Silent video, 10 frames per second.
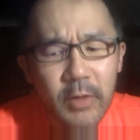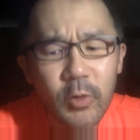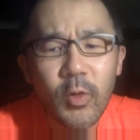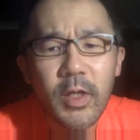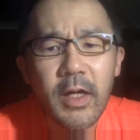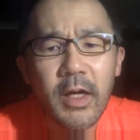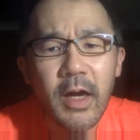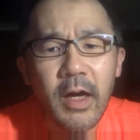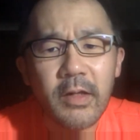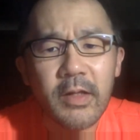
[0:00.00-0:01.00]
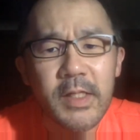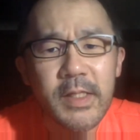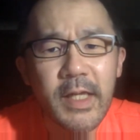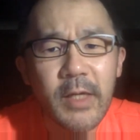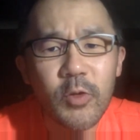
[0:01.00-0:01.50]
海苔がかかった
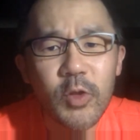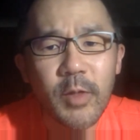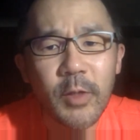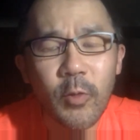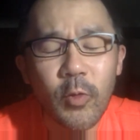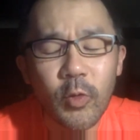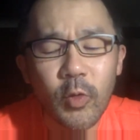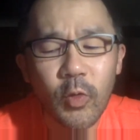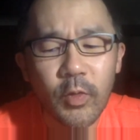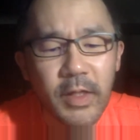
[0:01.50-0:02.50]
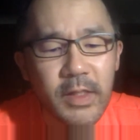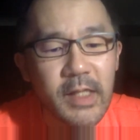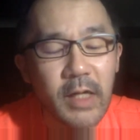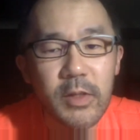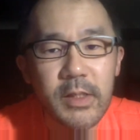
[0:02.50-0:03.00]
せいろそばのことをね、
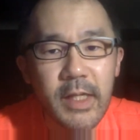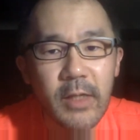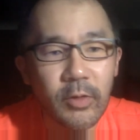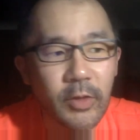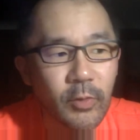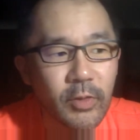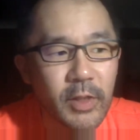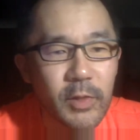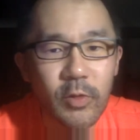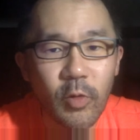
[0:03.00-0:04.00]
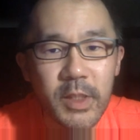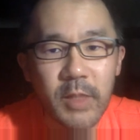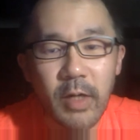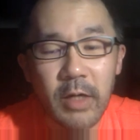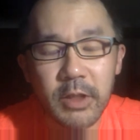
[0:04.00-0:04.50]
ざるせいろって呼んだりするお店
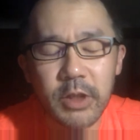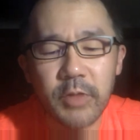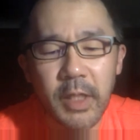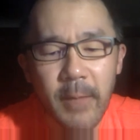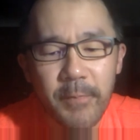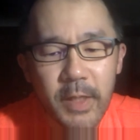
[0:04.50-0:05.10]
もあるらしくてね。